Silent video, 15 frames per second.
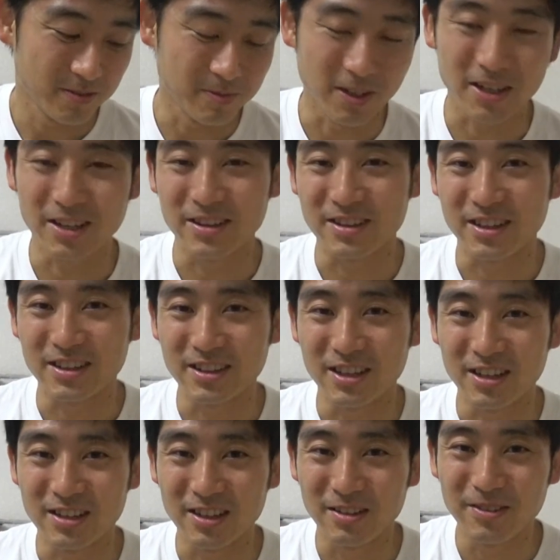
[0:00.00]
まあ簡単
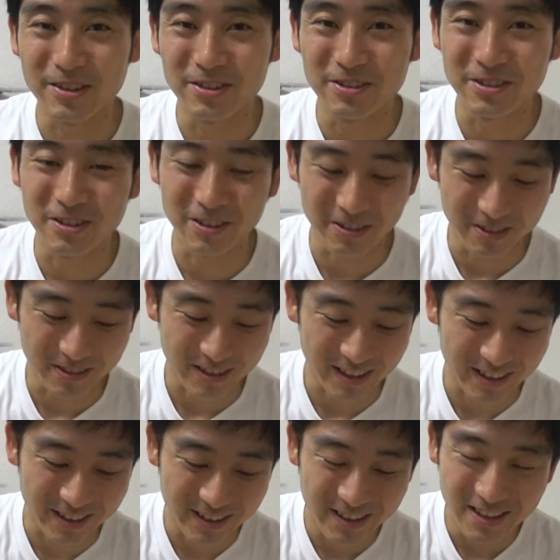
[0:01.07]
なレビューという
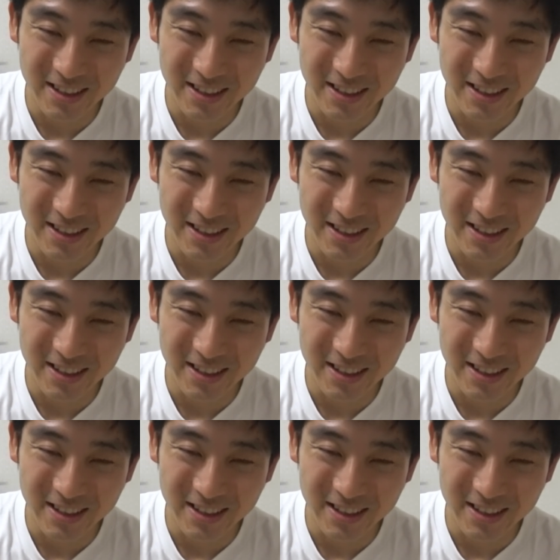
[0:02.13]
か